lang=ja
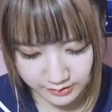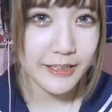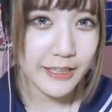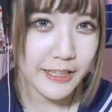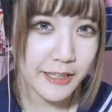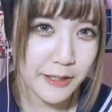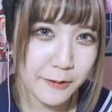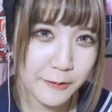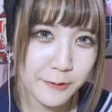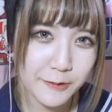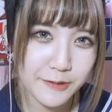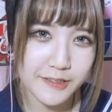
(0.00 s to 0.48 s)
り
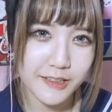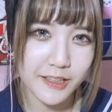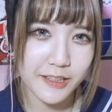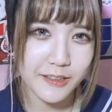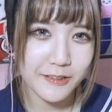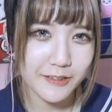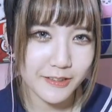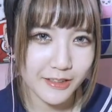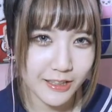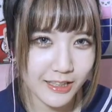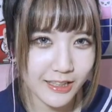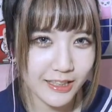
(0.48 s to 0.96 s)
んこちゃ
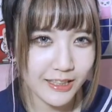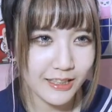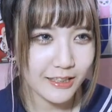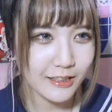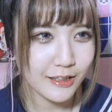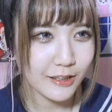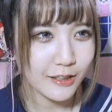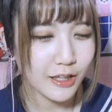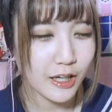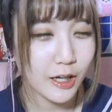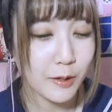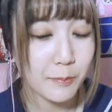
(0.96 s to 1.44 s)
んはね、
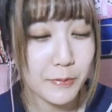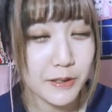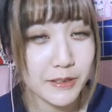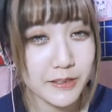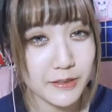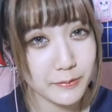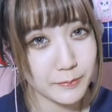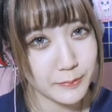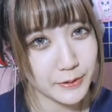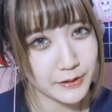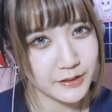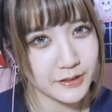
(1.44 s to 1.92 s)
なんかあんま、
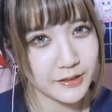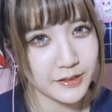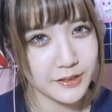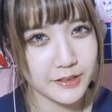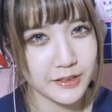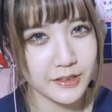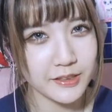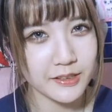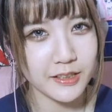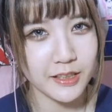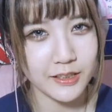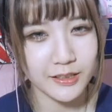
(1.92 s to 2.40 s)
別に好
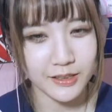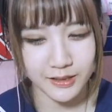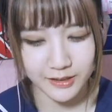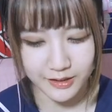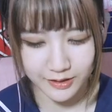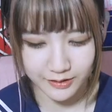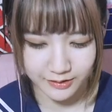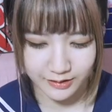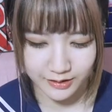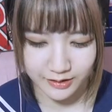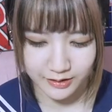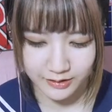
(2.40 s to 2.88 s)
きになんないん
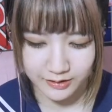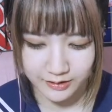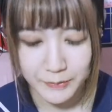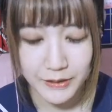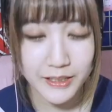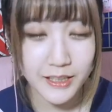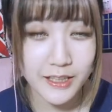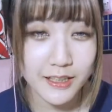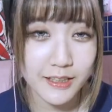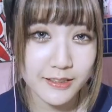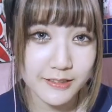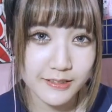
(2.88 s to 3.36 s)
だよね。ま
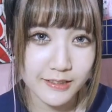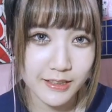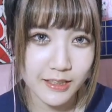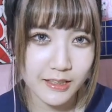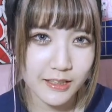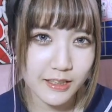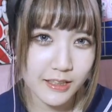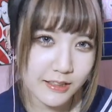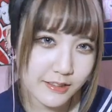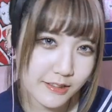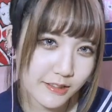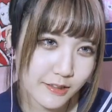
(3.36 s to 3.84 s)
なかちゃ
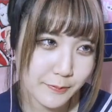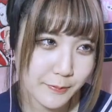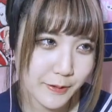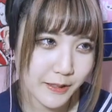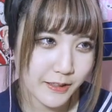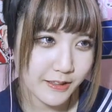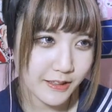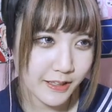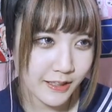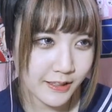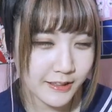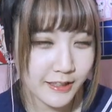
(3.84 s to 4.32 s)
んが1
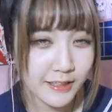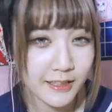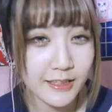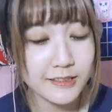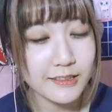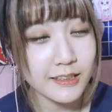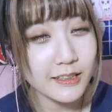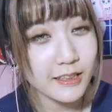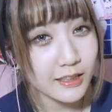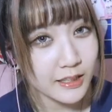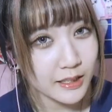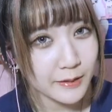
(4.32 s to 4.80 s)
番で、ねね
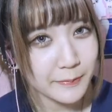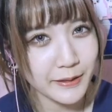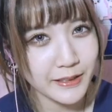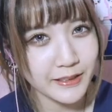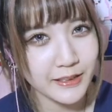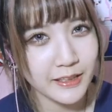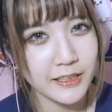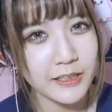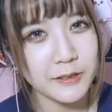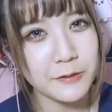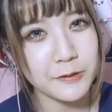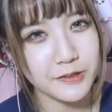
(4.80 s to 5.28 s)
ちゃんが2番
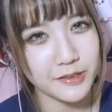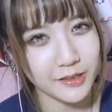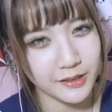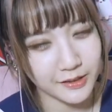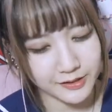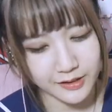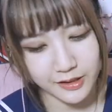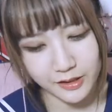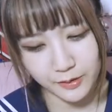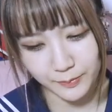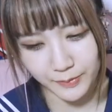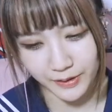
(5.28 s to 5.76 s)
で、りんこちゃん
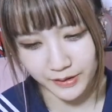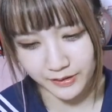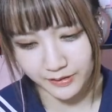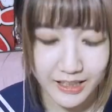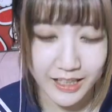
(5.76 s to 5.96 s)
が3番。